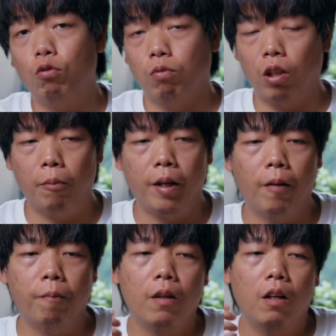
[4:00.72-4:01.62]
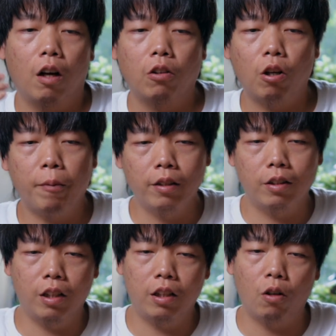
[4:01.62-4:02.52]
一组照片，然后照片
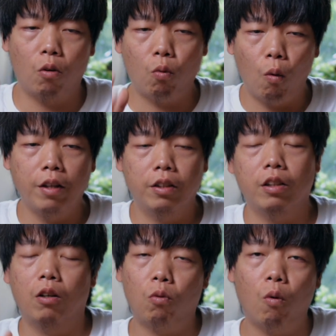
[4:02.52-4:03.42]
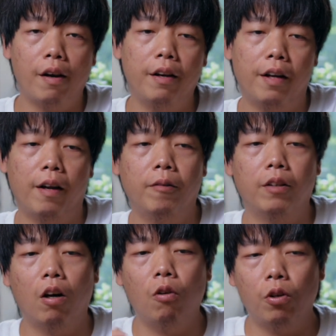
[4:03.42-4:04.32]
之间要有关系，要有关联，
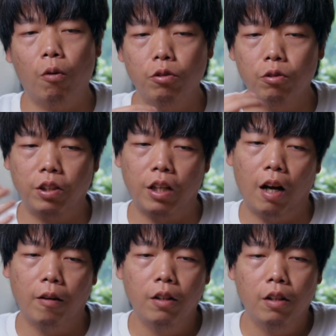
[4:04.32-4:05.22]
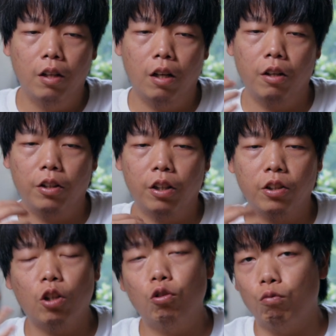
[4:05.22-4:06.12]
然后你会去想，呃，你的
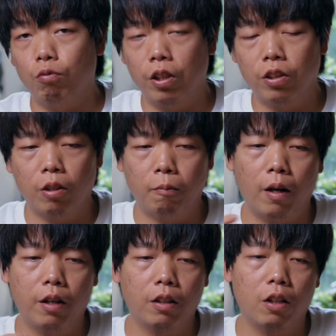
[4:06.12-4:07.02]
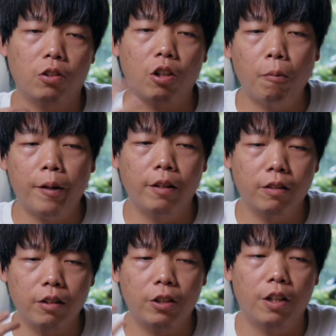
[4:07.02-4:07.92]
这个主题是什么？你的照
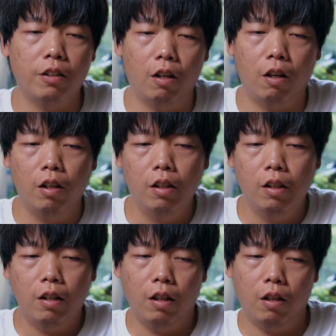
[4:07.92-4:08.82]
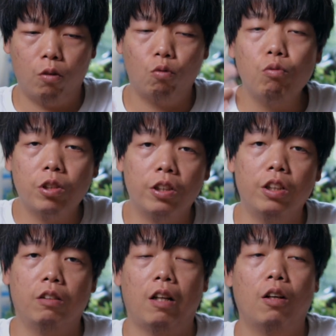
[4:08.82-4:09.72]
片之间的呃故事
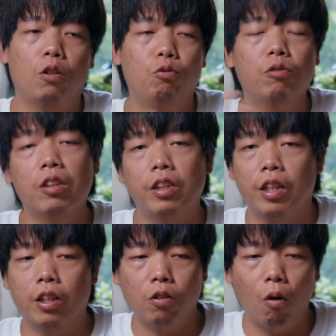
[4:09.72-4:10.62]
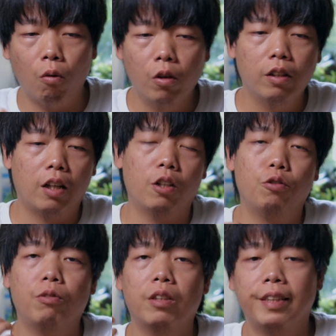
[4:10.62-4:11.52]
性，它的叙事节奏，它的
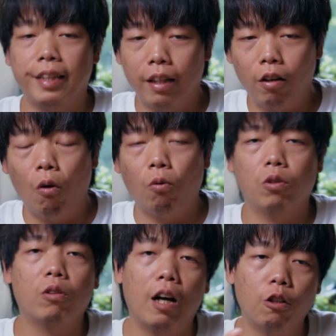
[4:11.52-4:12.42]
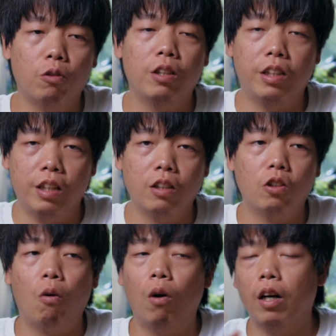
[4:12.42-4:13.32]
叙事结构，就刚刚说的节
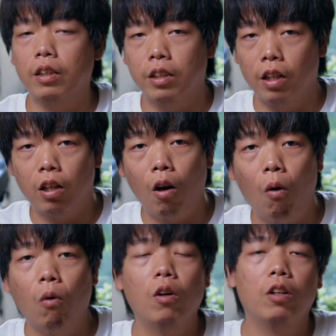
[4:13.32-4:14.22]
奏和结构